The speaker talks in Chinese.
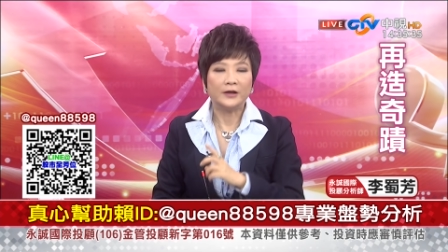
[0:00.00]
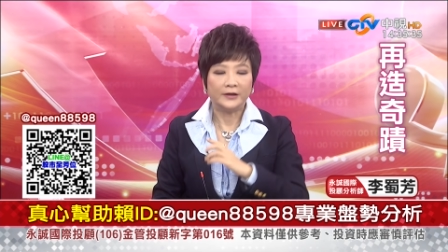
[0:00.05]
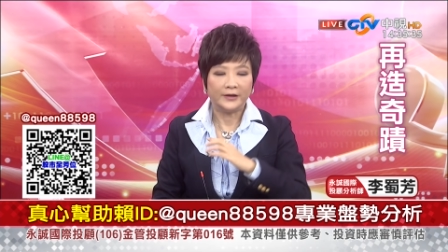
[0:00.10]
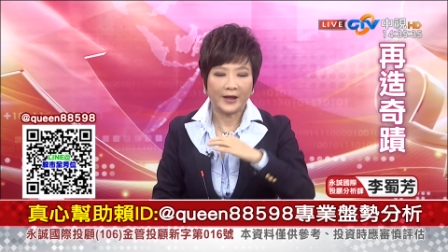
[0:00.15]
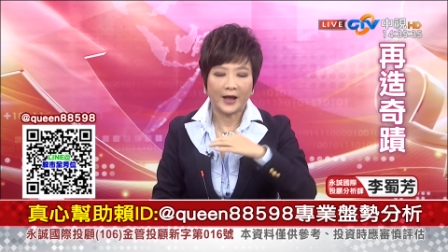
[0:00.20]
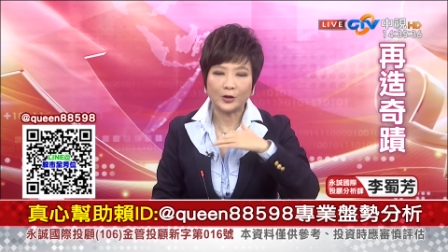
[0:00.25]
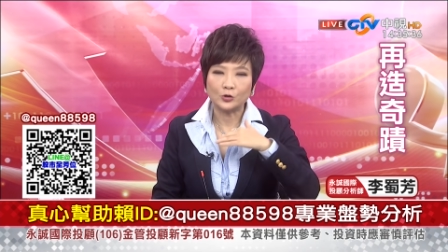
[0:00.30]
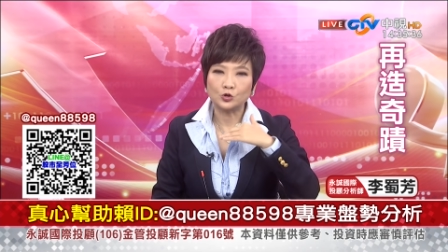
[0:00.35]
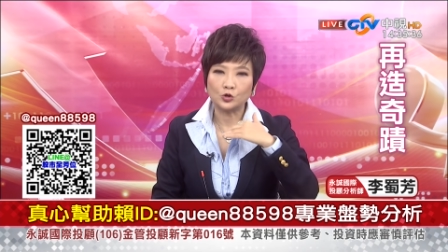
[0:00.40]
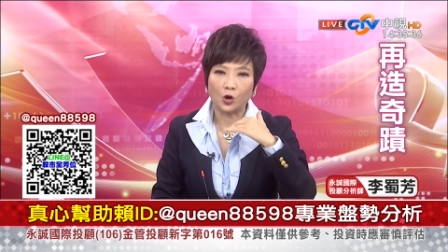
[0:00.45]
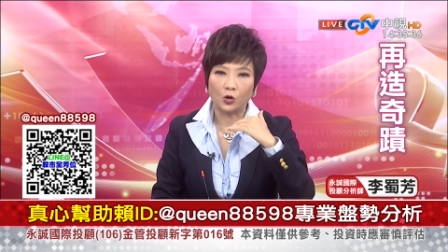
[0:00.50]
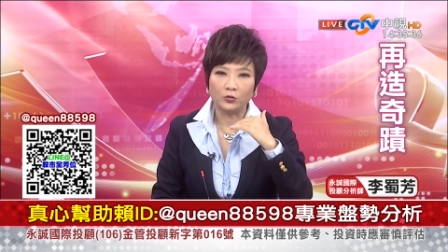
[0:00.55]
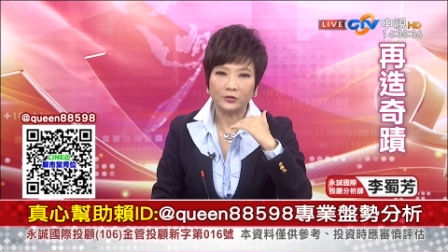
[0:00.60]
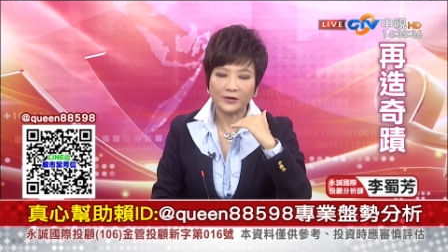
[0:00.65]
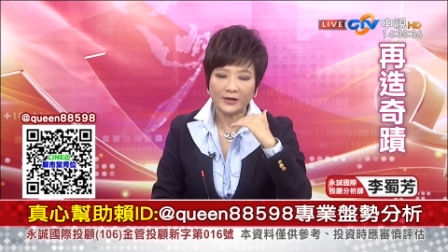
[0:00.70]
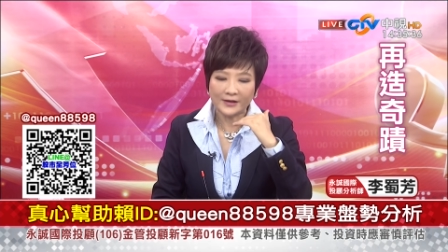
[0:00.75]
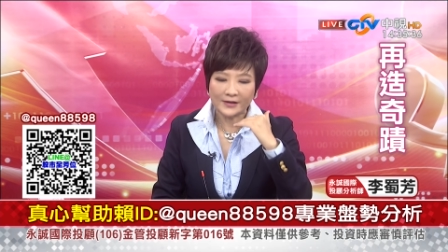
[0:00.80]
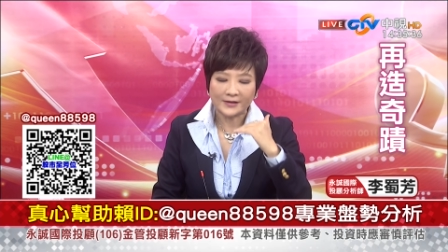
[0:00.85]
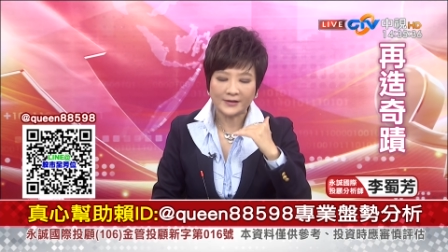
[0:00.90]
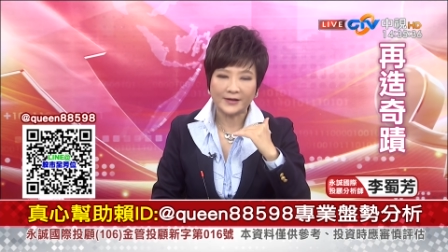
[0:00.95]
你要从
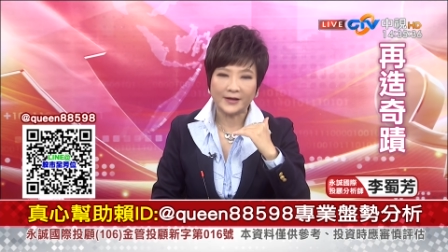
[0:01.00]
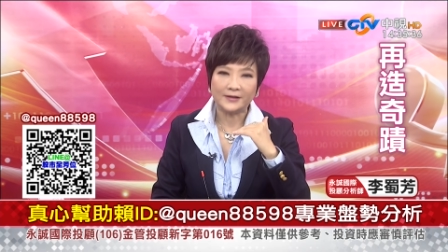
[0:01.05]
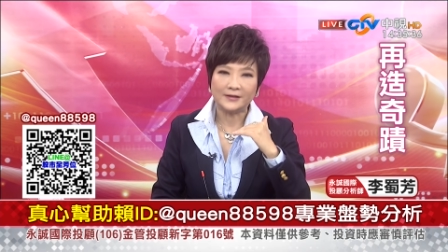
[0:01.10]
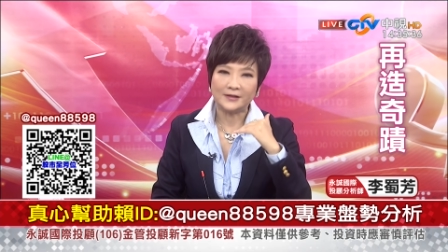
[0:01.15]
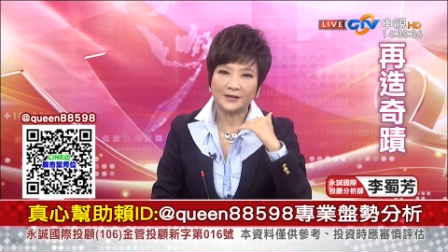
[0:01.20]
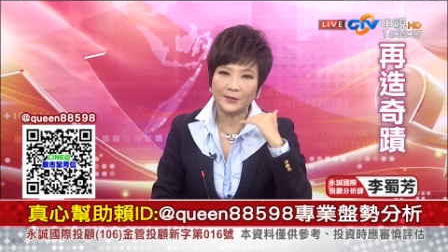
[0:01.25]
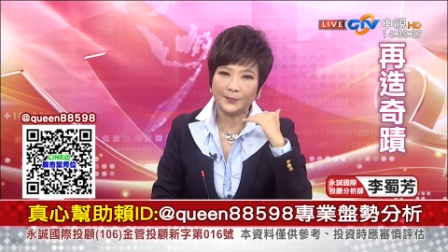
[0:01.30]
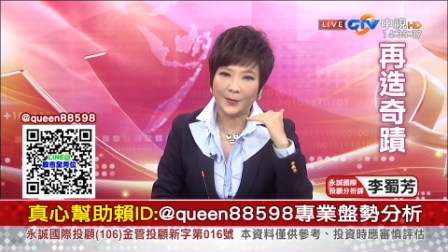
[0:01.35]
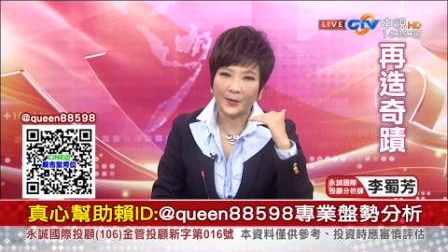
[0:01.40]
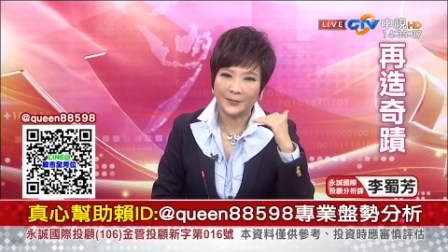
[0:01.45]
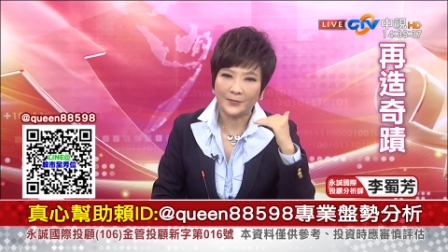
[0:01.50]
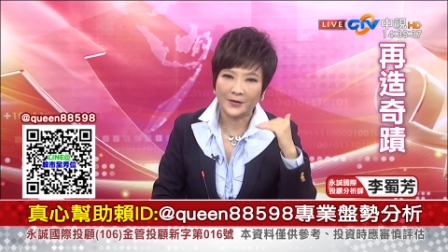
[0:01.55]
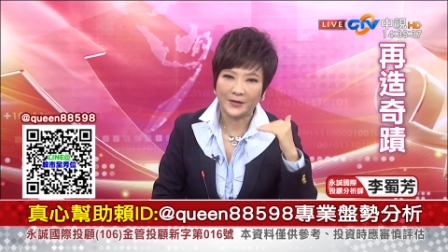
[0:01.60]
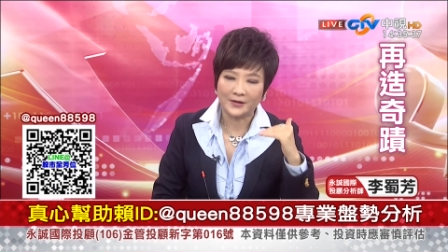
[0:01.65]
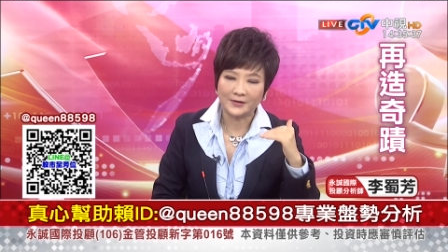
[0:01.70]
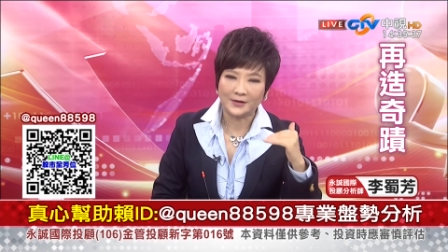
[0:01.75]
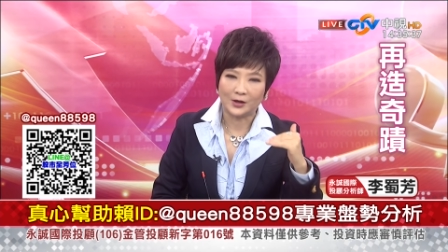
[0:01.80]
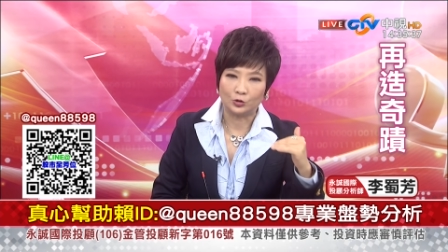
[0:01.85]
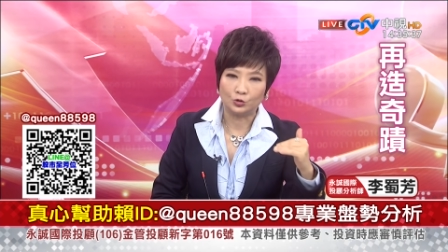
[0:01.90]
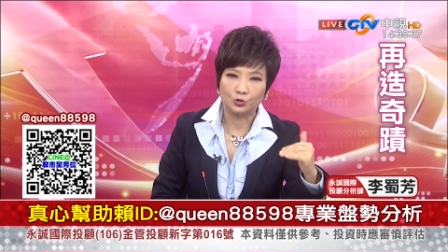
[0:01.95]
一些基本面
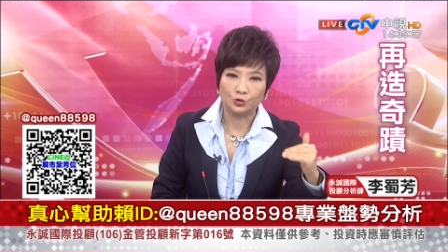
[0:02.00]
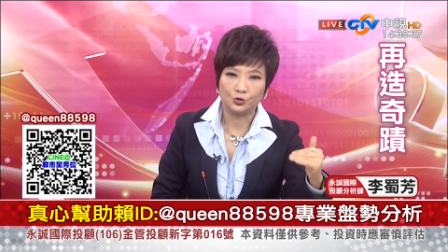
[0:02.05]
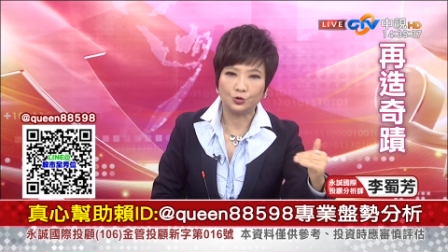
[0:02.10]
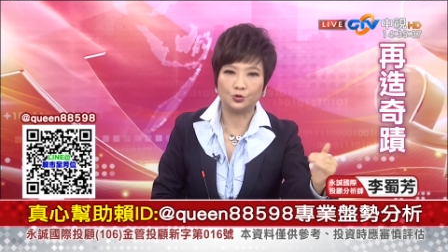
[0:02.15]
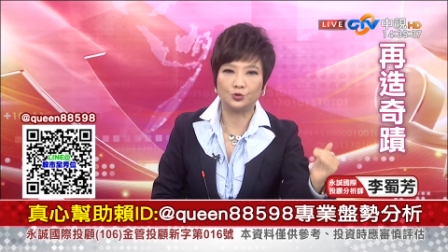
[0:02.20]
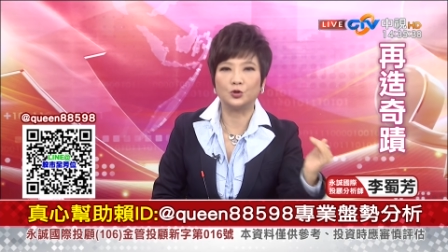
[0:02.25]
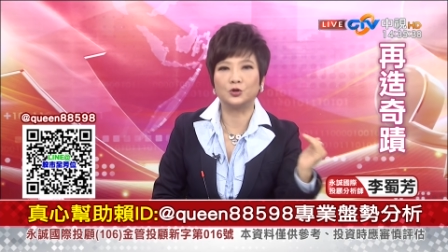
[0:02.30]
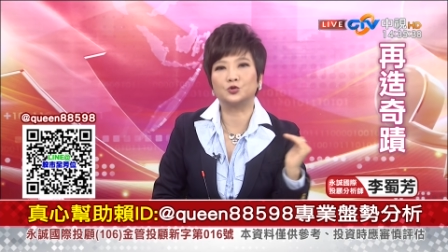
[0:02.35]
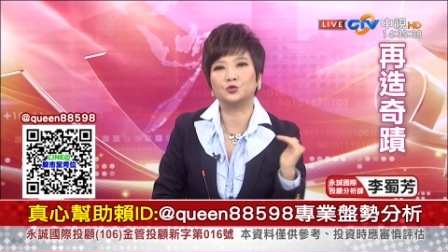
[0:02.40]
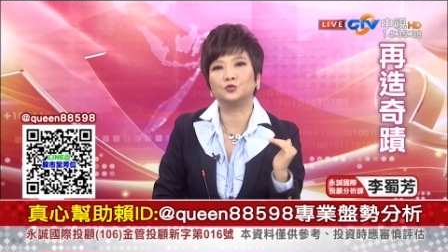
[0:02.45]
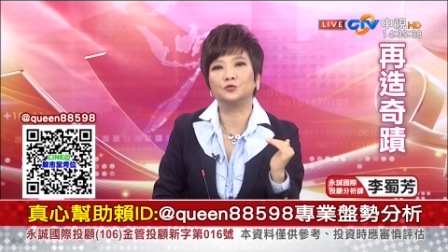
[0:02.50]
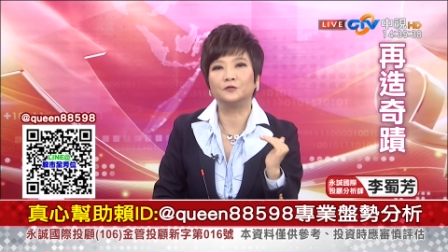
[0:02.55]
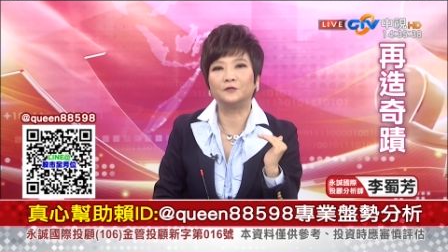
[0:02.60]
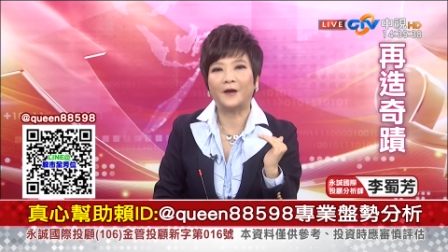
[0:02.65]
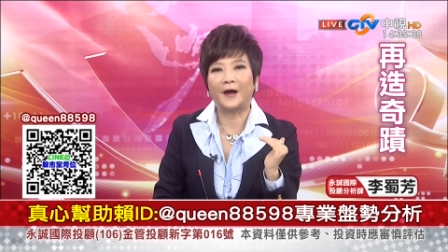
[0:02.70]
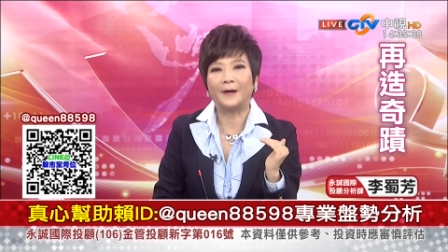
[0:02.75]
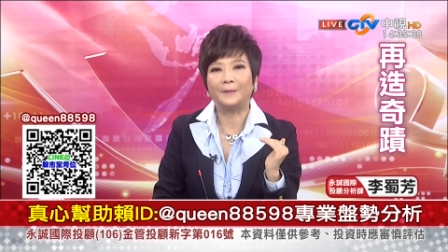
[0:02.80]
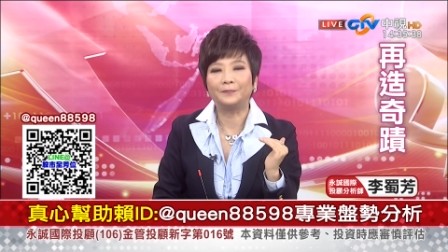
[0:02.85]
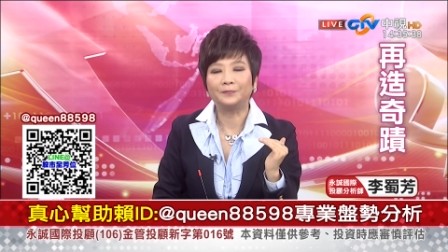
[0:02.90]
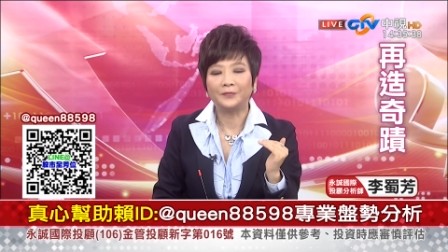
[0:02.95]
的角度去做出
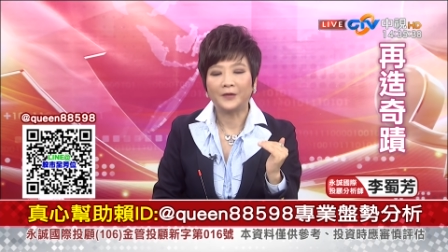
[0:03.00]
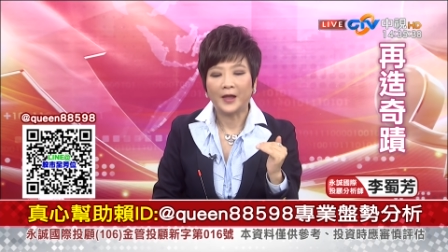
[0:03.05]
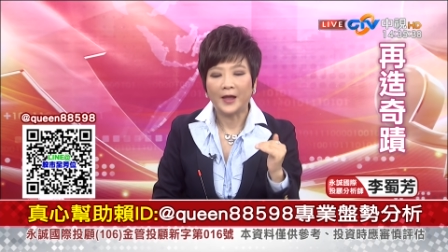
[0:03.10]
发。